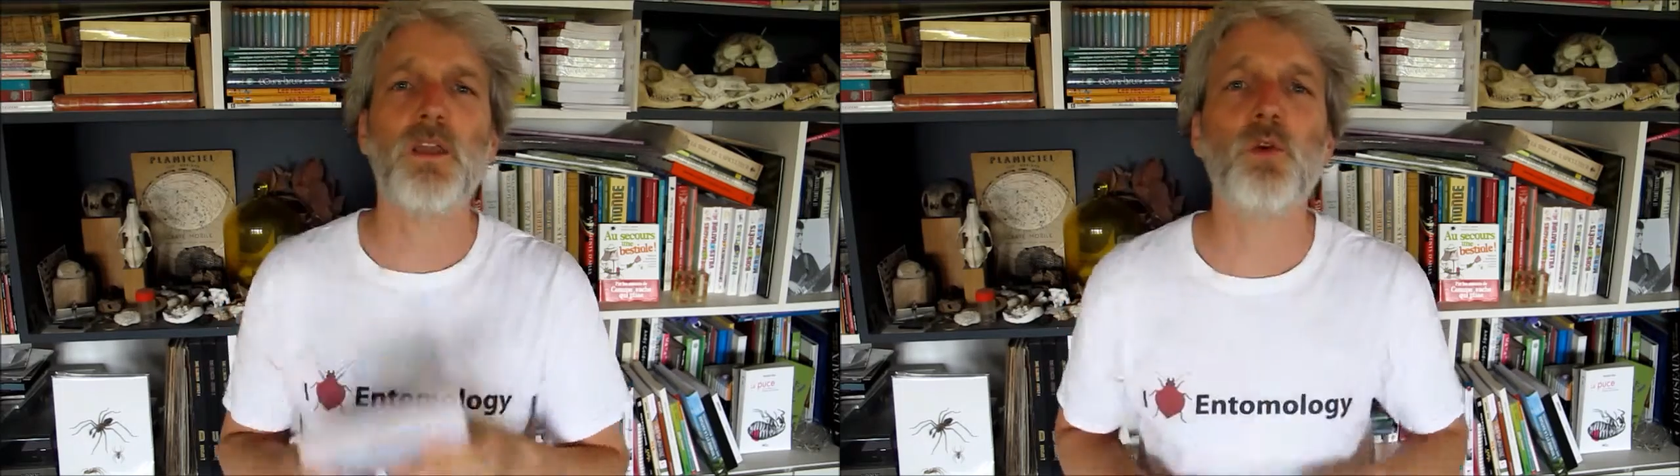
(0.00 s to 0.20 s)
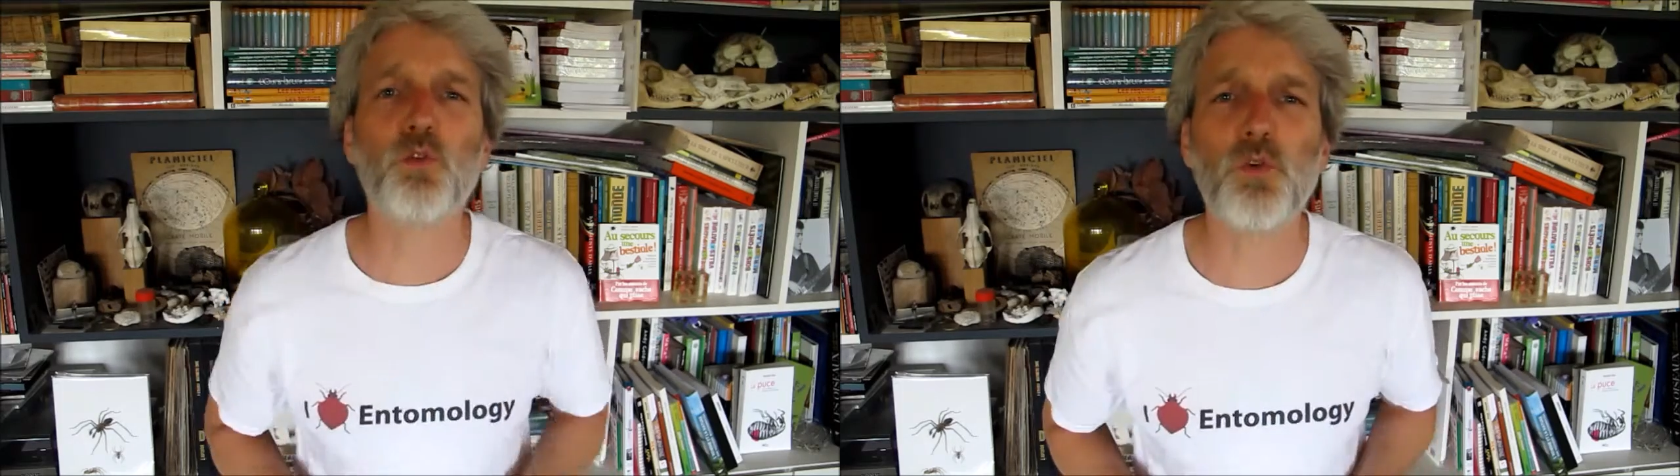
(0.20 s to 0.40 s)

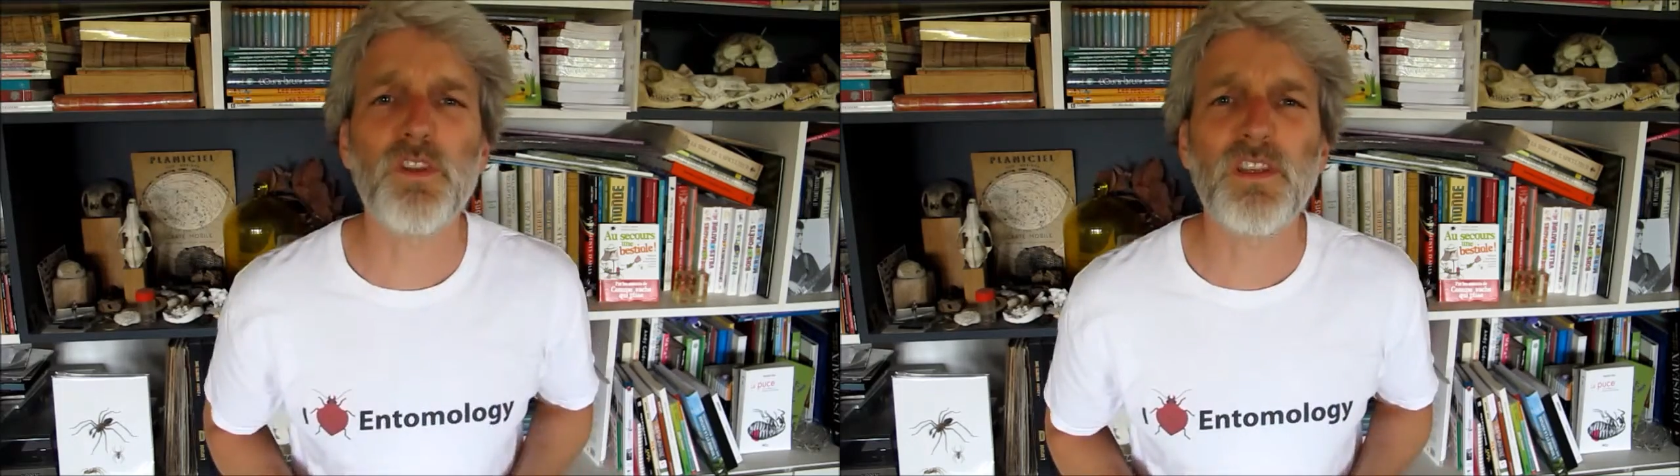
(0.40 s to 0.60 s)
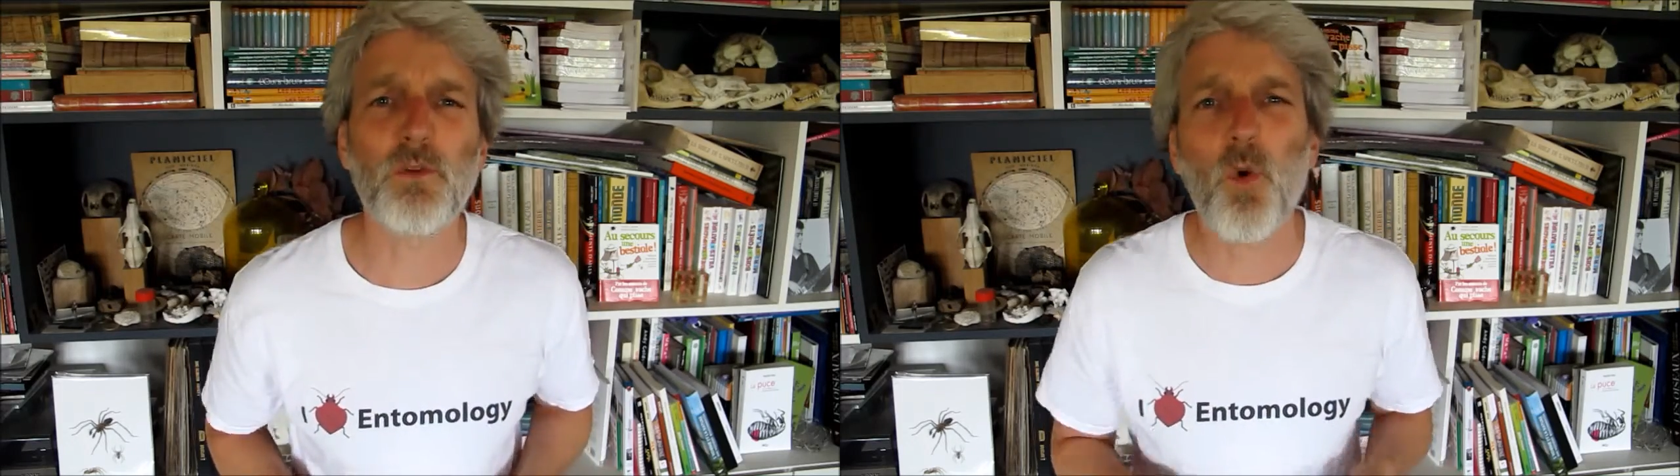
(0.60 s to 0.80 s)
et autres
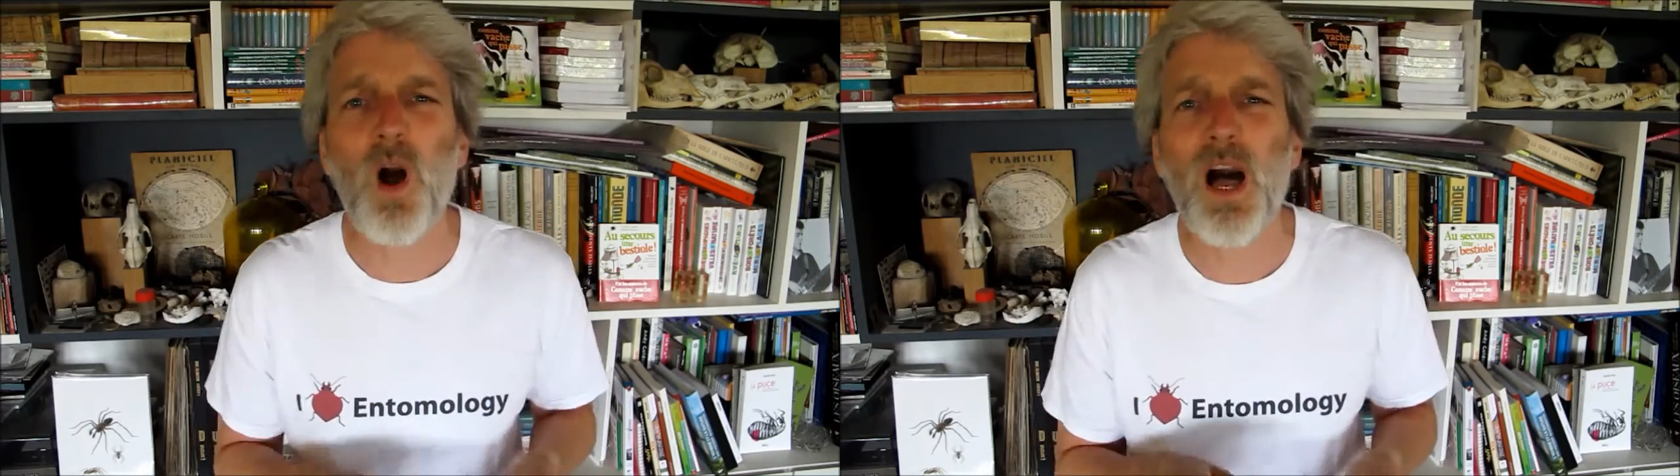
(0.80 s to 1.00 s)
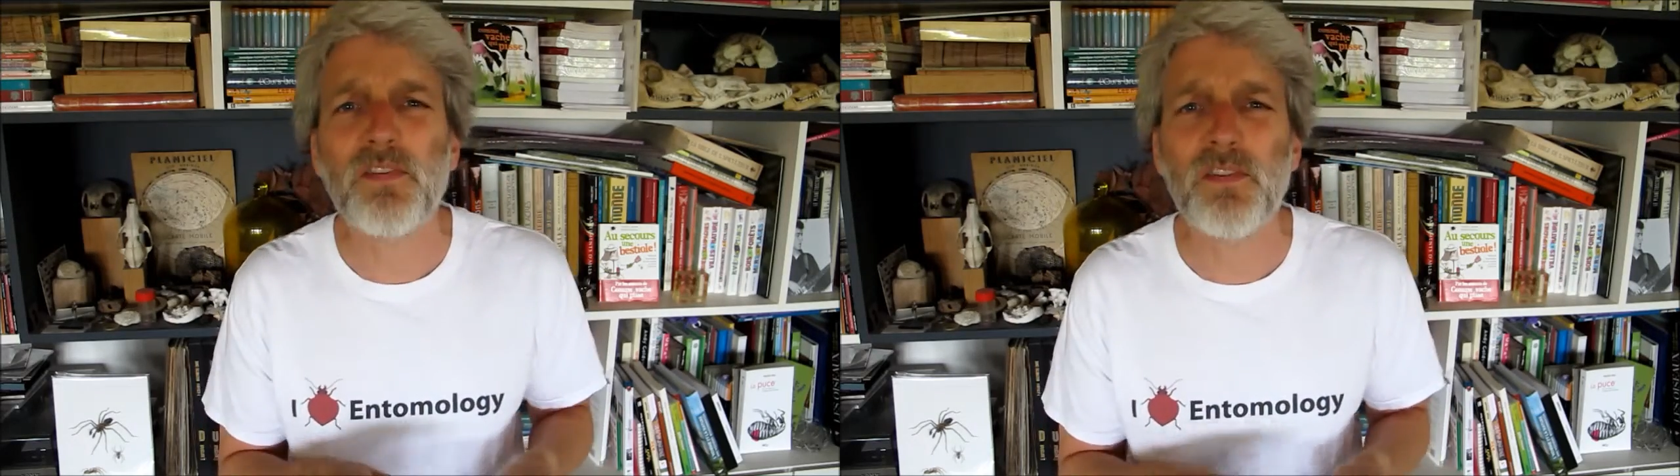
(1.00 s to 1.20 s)
dictons
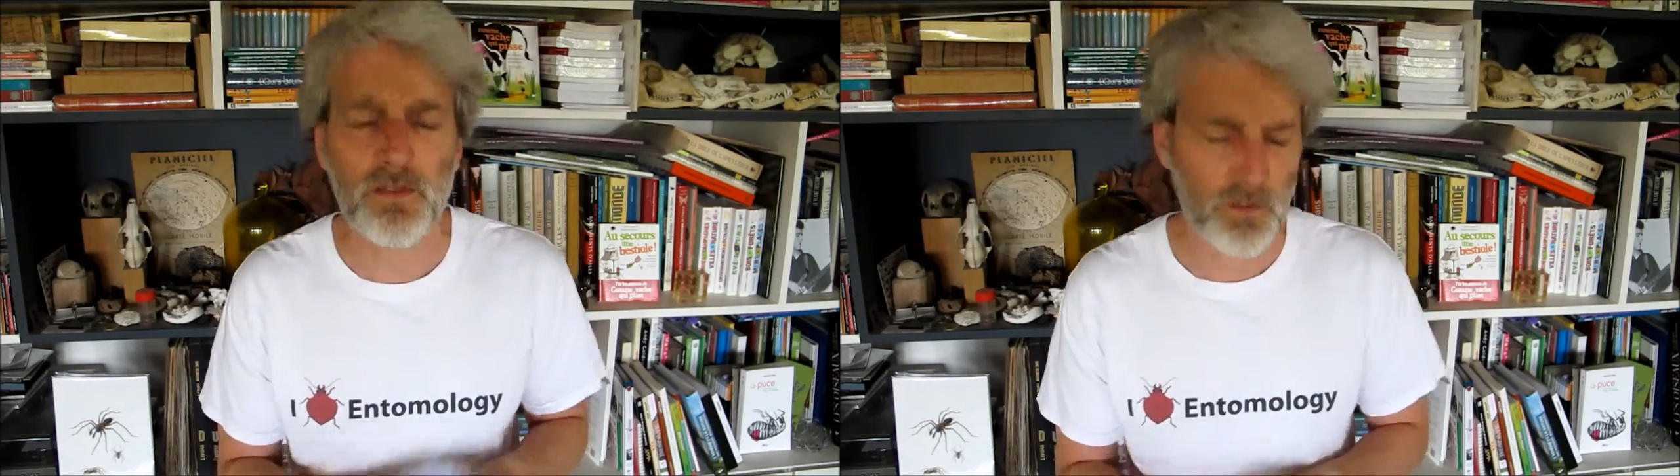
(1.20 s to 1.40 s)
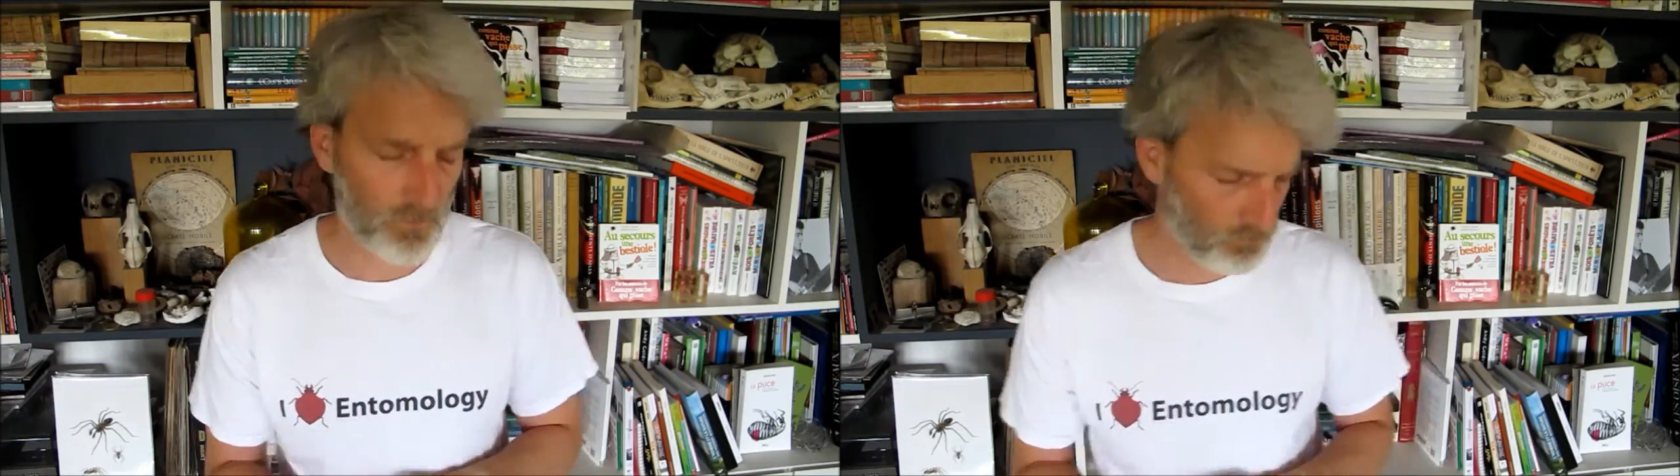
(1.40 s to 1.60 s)
incertains.